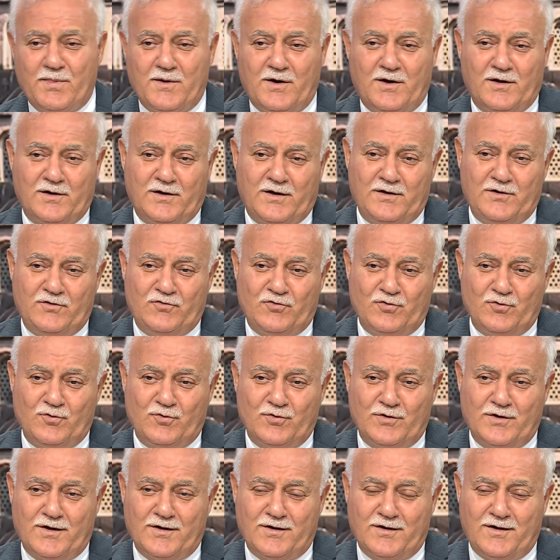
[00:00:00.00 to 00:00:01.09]
Allah için
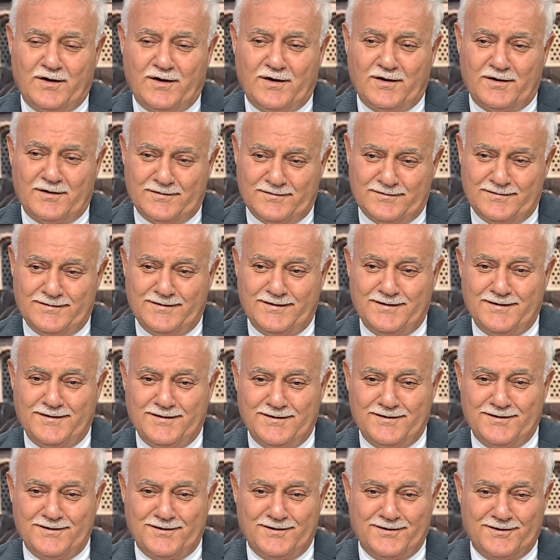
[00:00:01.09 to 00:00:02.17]
günaha
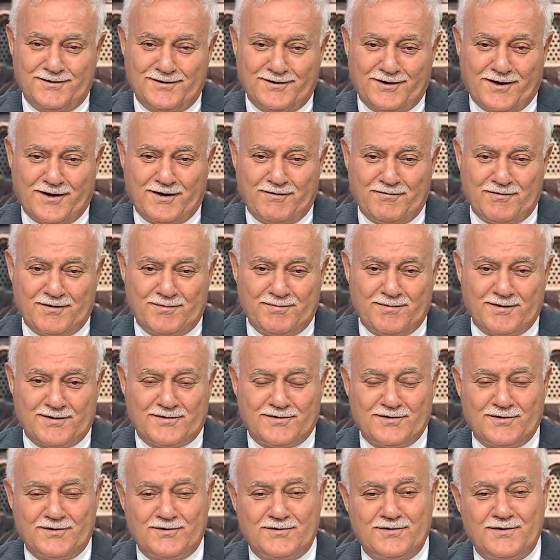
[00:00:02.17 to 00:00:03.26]
e, ara
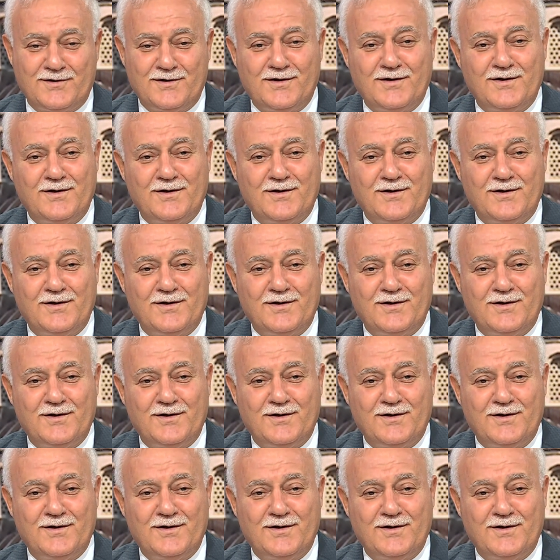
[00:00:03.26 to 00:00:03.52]
vermektir.